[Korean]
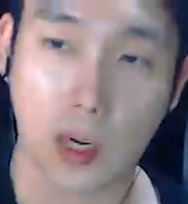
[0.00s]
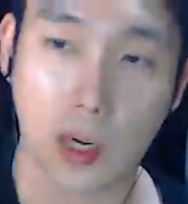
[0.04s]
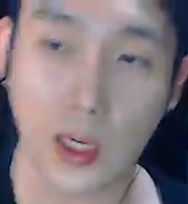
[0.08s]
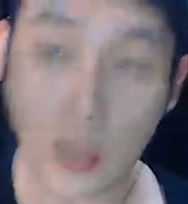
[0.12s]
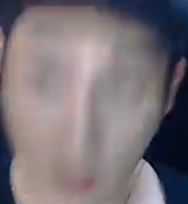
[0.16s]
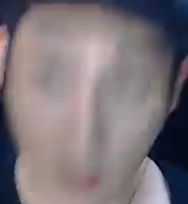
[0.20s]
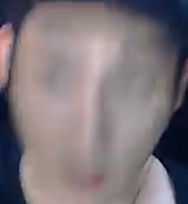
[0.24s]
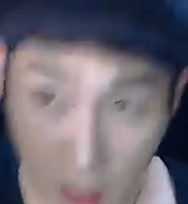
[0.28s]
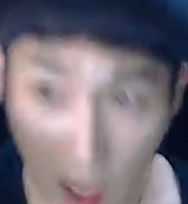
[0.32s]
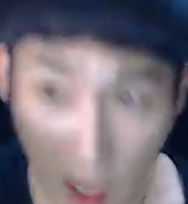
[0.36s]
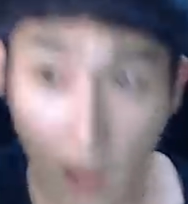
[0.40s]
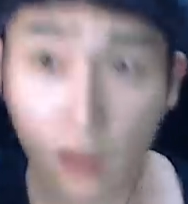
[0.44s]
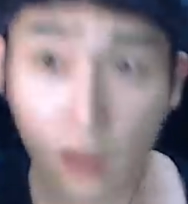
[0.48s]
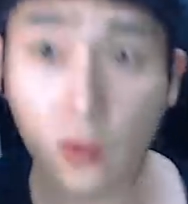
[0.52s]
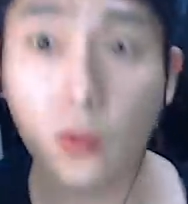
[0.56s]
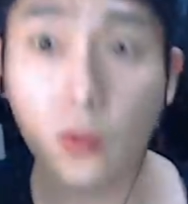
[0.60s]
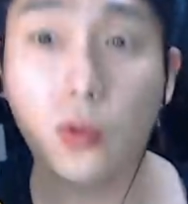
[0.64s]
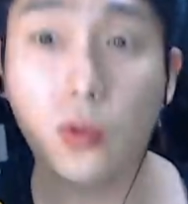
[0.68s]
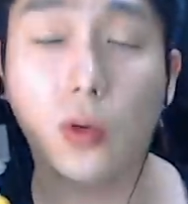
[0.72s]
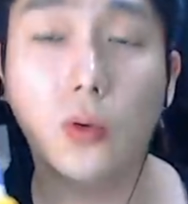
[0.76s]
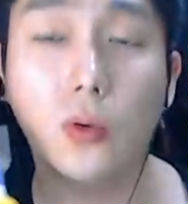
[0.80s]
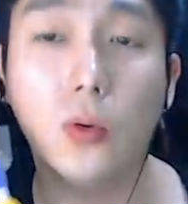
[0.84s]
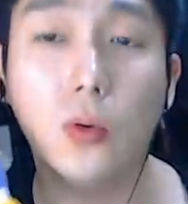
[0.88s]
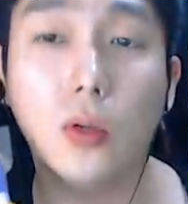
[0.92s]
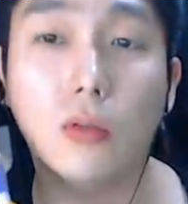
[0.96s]
색깔 또
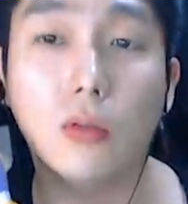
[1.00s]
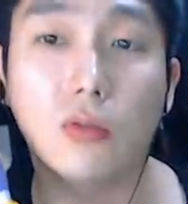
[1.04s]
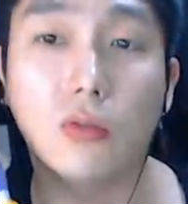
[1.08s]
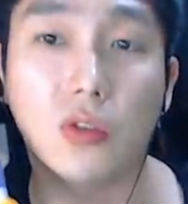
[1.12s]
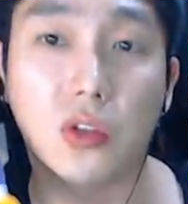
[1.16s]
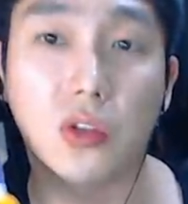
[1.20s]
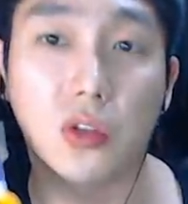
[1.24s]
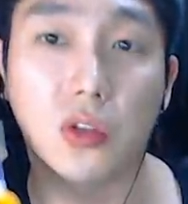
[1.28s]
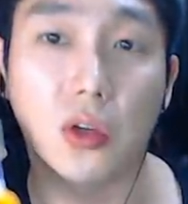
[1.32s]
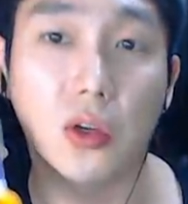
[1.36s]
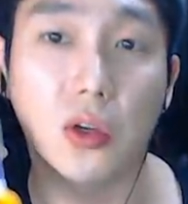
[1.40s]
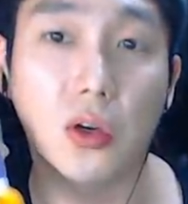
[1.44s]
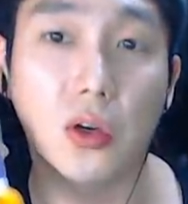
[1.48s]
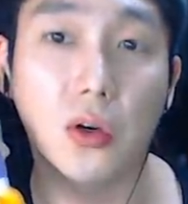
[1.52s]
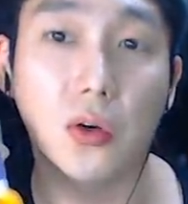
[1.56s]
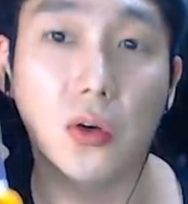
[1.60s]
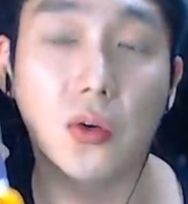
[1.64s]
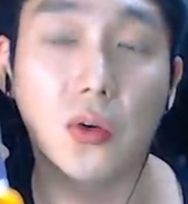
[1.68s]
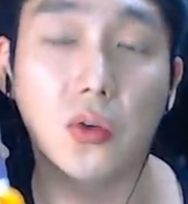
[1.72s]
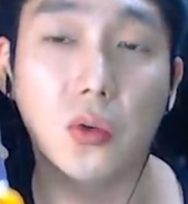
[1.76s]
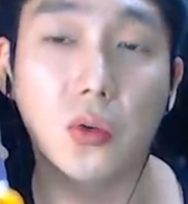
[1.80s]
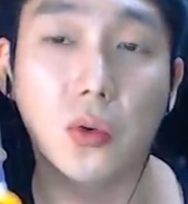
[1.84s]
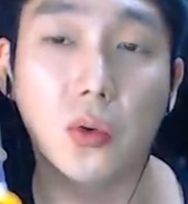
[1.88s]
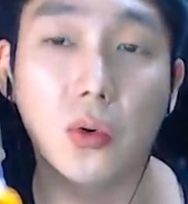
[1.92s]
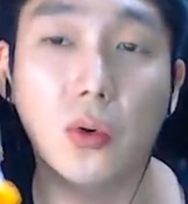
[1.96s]
초돌이도 있어요.
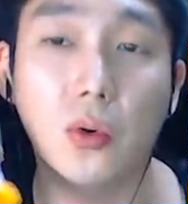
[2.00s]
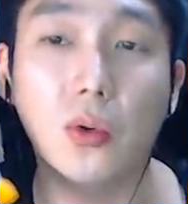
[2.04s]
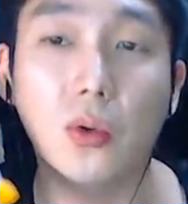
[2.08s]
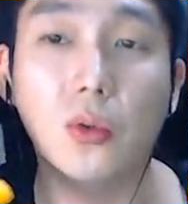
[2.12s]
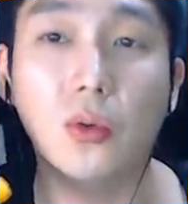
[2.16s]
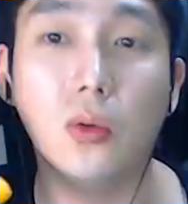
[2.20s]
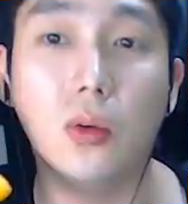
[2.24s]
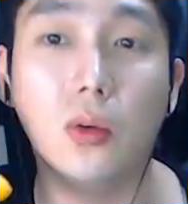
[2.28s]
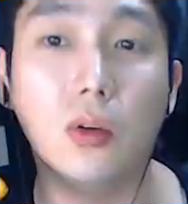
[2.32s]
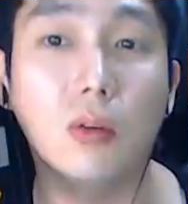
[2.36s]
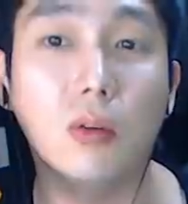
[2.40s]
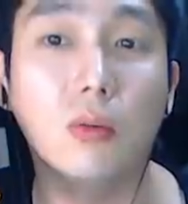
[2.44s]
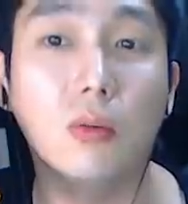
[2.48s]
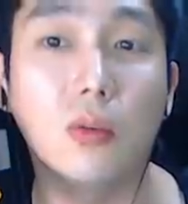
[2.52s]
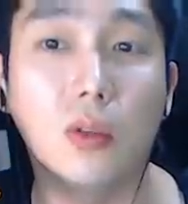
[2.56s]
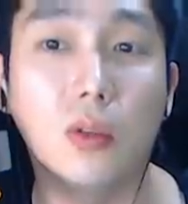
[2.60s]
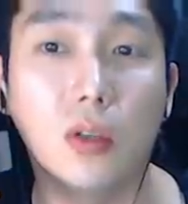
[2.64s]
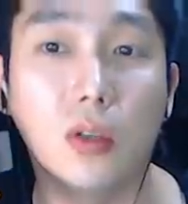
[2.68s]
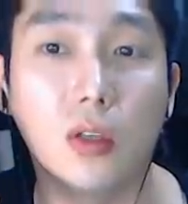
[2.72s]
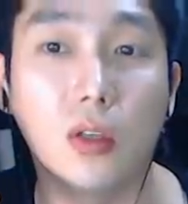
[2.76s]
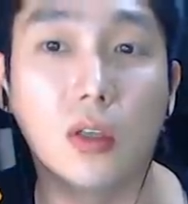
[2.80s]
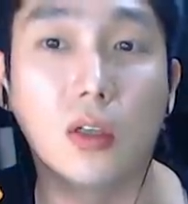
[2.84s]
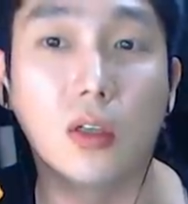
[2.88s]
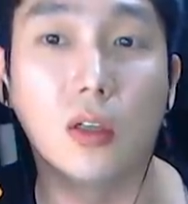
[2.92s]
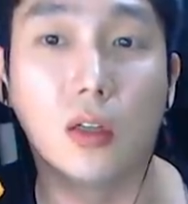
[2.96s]
그래서 요것도
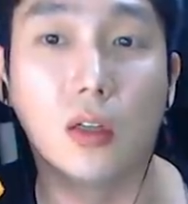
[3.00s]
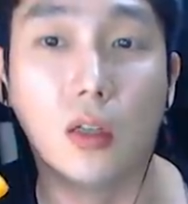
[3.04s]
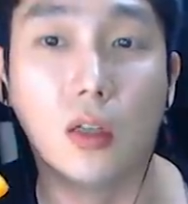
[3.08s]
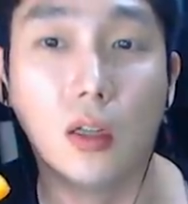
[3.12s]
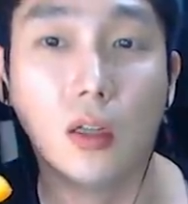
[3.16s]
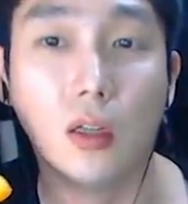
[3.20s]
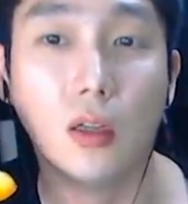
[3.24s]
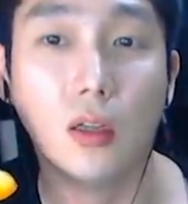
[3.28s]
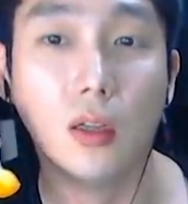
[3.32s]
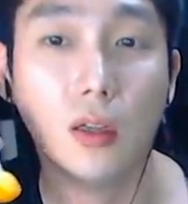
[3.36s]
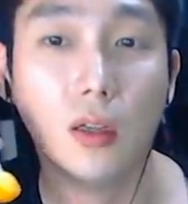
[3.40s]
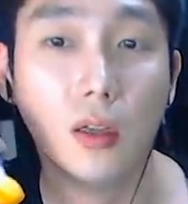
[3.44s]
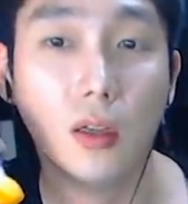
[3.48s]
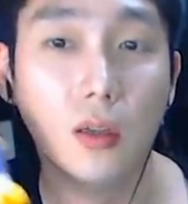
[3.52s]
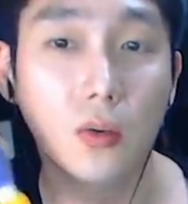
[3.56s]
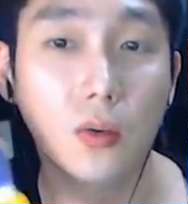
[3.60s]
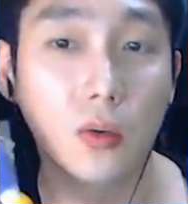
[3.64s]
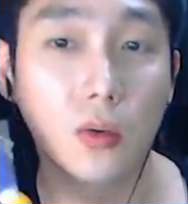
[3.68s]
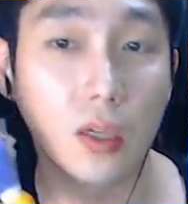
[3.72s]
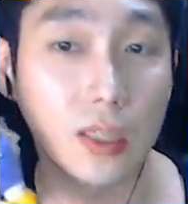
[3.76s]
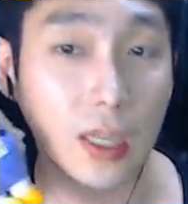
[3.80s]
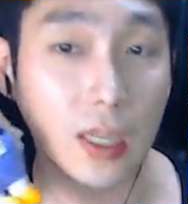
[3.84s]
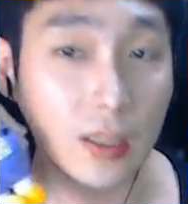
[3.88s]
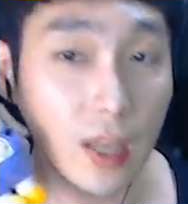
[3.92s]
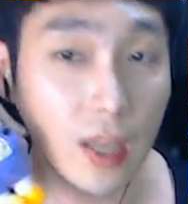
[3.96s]
여러분들
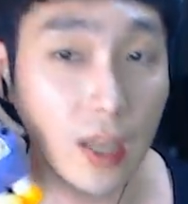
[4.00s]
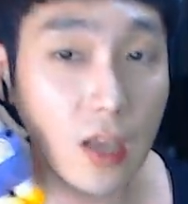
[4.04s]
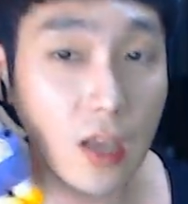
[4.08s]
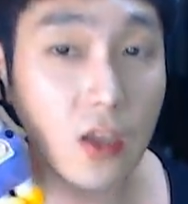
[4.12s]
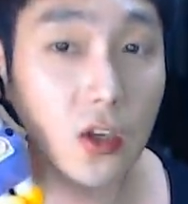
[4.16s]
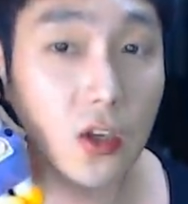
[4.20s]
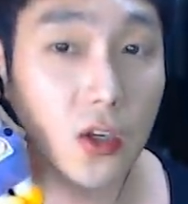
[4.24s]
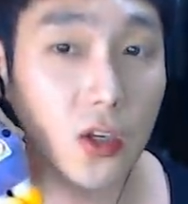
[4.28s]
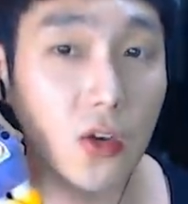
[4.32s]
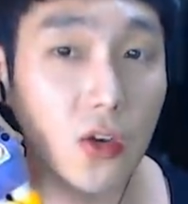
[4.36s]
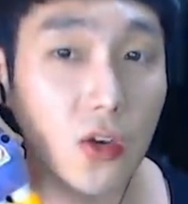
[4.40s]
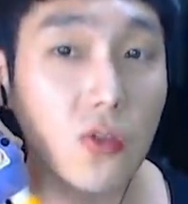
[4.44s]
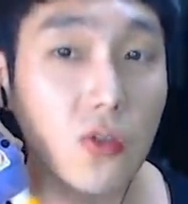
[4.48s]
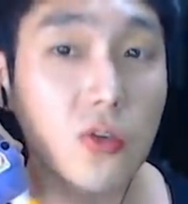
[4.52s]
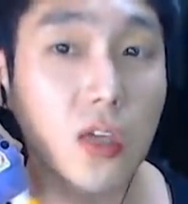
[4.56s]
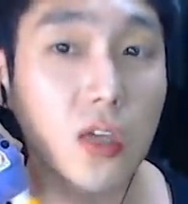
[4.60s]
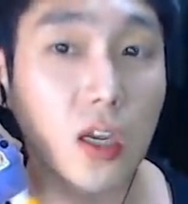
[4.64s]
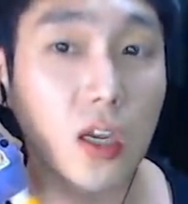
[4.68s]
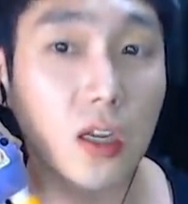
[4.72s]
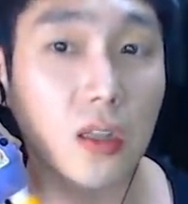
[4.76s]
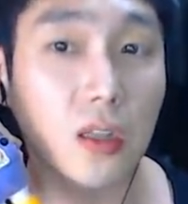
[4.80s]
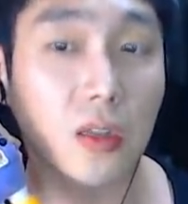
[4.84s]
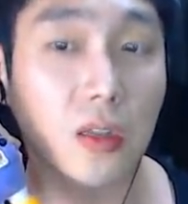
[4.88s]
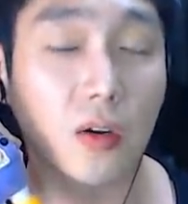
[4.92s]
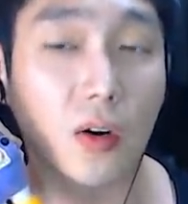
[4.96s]
이렇게 상당히 귀여운
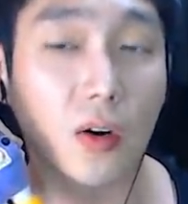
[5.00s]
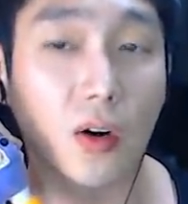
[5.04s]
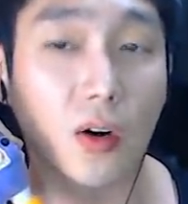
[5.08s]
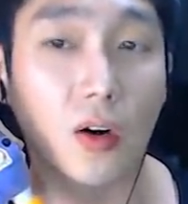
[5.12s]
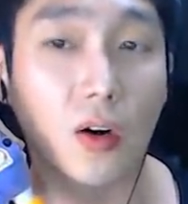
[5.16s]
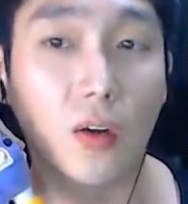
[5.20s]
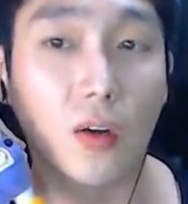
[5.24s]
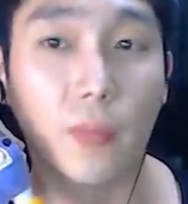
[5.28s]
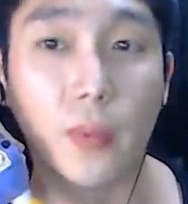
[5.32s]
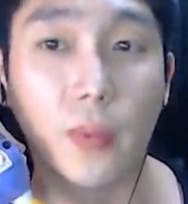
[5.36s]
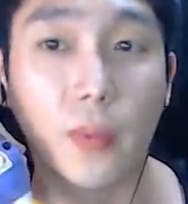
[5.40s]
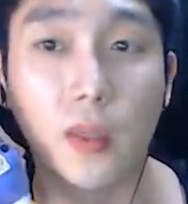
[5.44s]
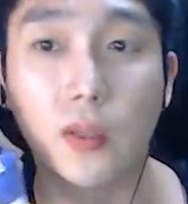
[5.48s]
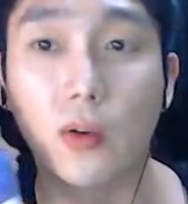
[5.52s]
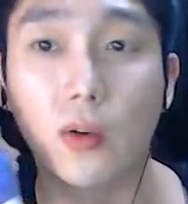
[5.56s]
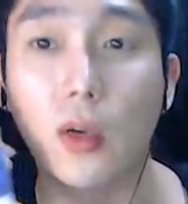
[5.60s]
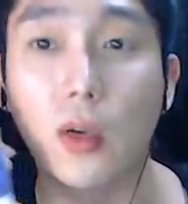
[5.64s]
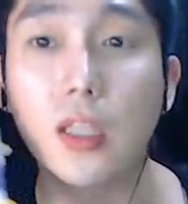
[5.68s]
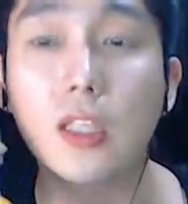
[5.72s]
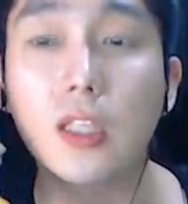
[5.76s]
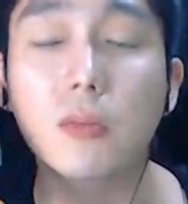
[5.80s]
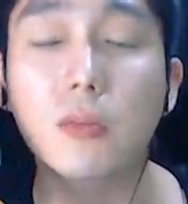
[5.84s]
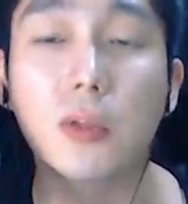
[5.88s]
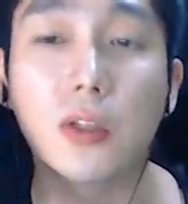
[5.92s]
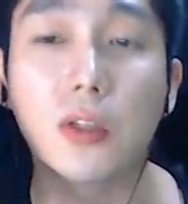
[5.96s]
캐릭터. 음,
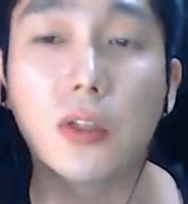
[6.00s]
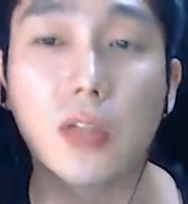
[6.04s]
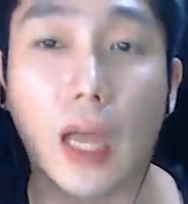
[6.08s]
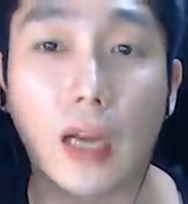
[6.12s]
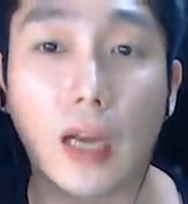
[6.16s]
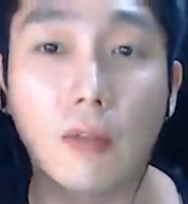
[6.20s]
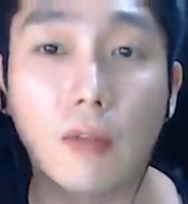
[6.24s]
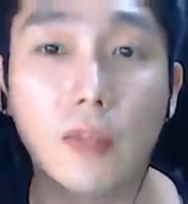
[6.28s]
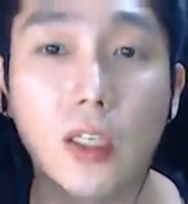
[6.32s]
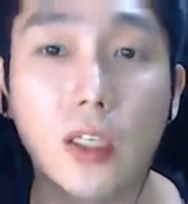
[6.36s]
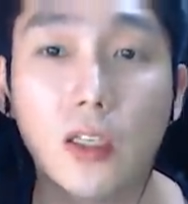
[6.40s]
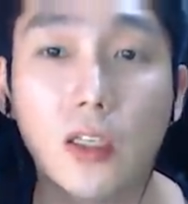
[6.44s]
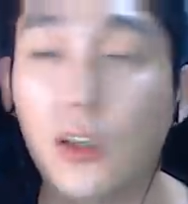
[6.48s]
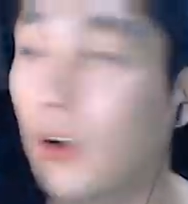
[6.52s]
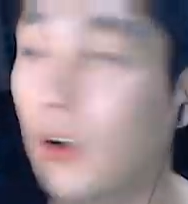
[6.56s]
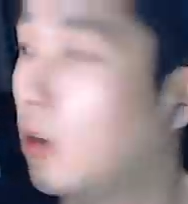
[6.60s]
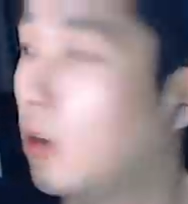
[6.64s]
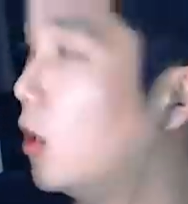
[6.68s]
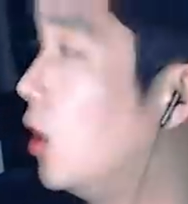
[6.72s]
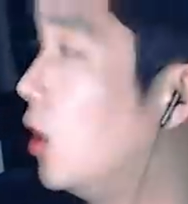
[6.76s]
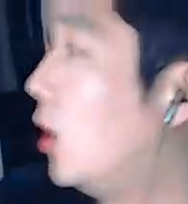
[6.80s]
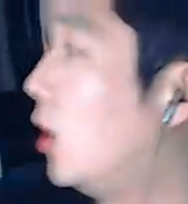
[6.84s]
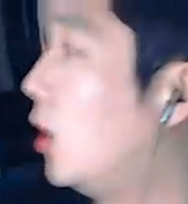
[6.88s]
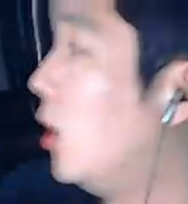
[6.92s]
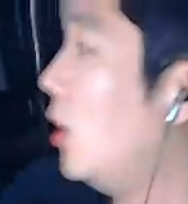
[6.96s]
처갓집에서 나름
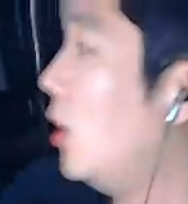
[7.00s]
신경을